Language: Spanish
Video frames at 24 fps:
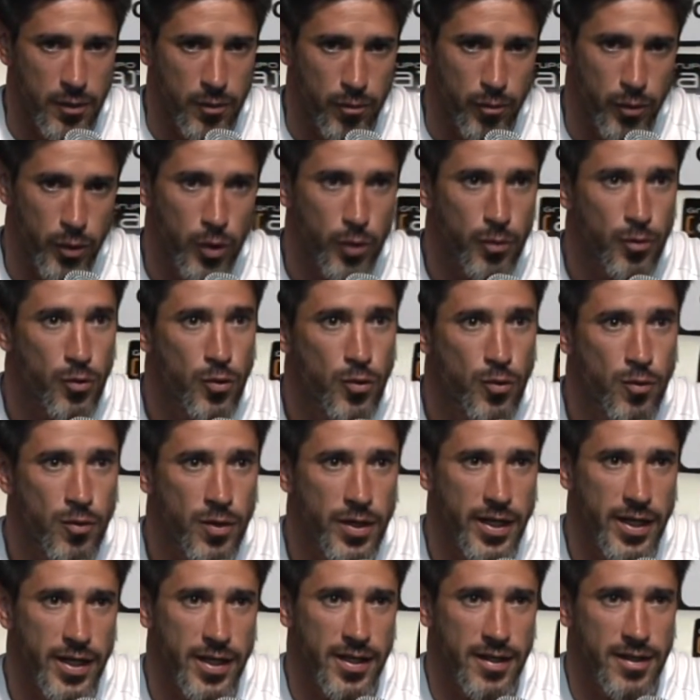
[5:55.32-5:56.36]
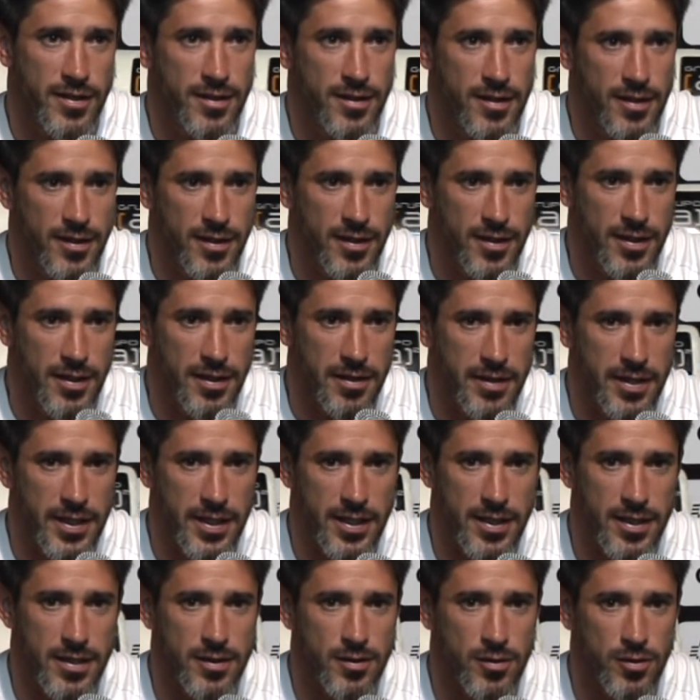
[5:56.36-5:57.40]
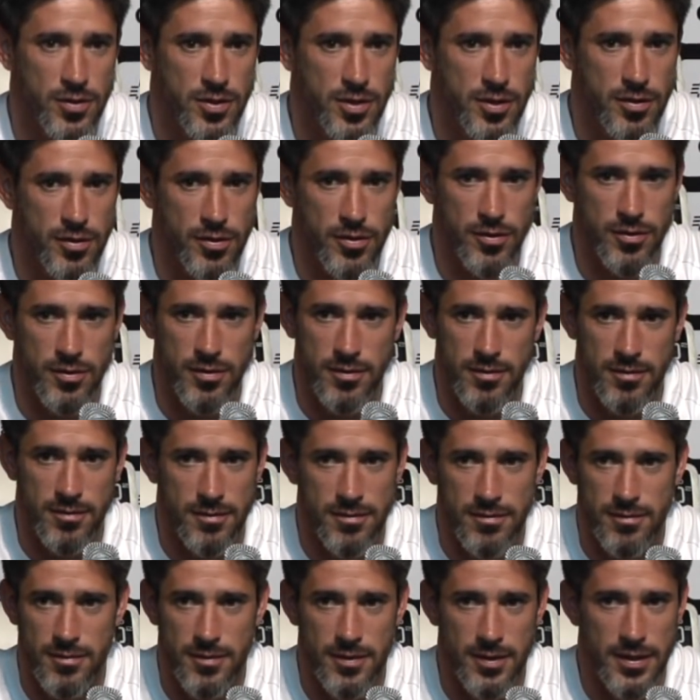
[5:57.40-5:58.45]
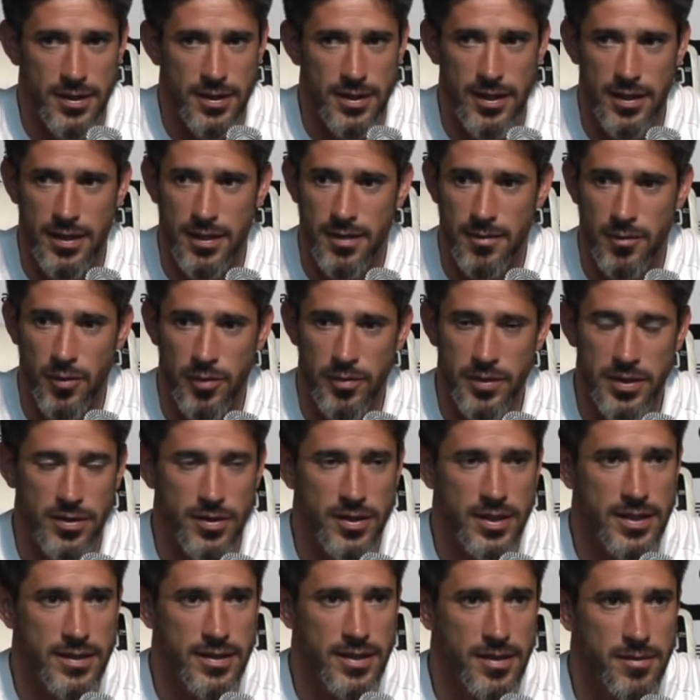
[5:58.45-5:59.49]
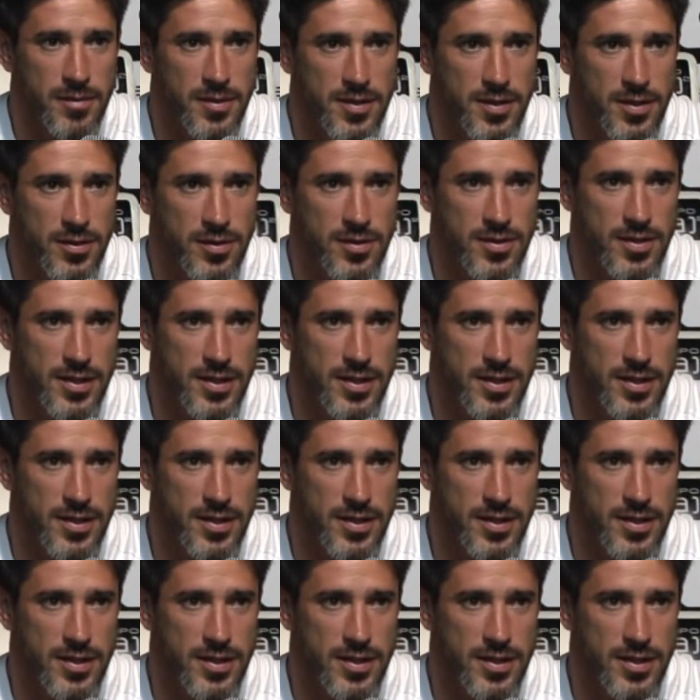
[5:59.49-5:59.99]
Veo muy buena gente. La verdad es que estos chicos, eh, desde el momento que entré, me hicieron